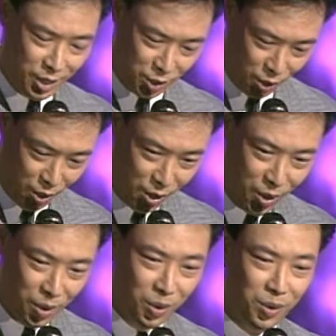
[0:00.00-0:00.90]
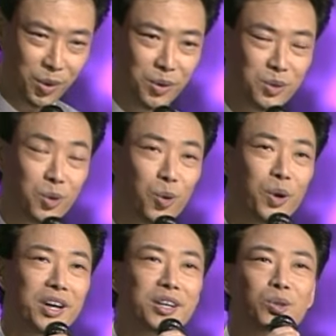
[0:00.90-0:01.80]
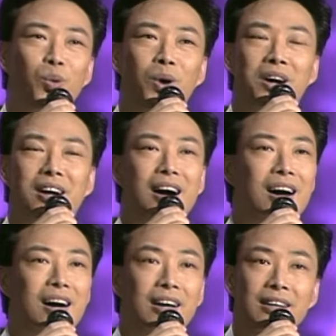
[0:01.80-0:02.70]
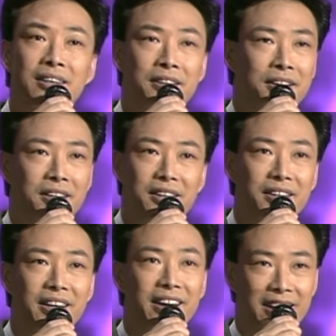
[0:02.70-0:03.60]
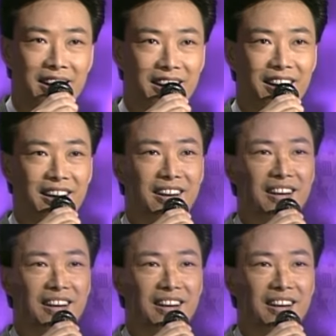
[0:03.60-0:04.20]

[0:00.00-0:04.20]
总会多看一眼，